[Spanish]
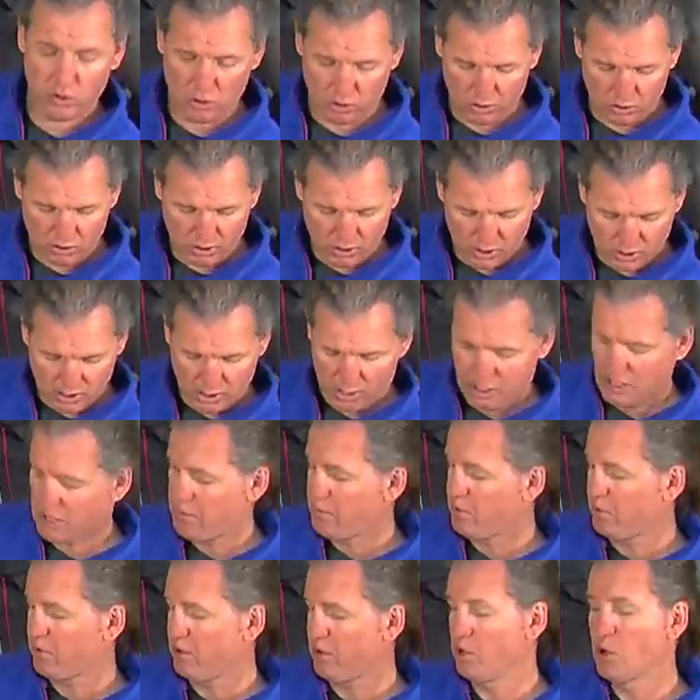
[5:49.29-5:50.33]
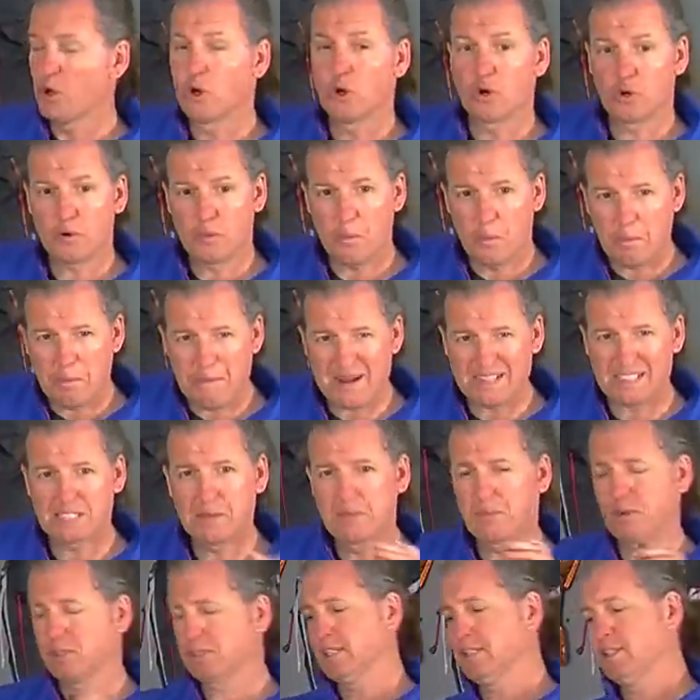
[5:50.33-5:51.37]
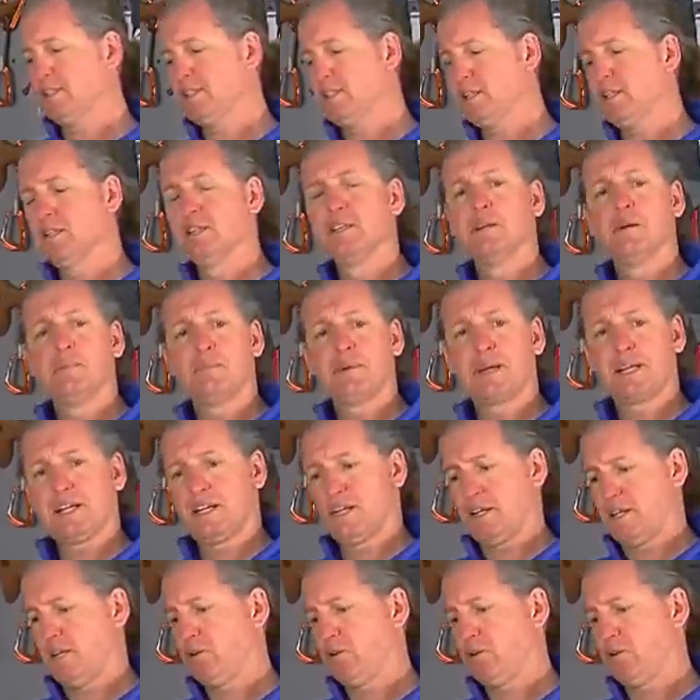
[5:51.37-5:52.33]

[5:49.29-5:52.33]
lo, más importante para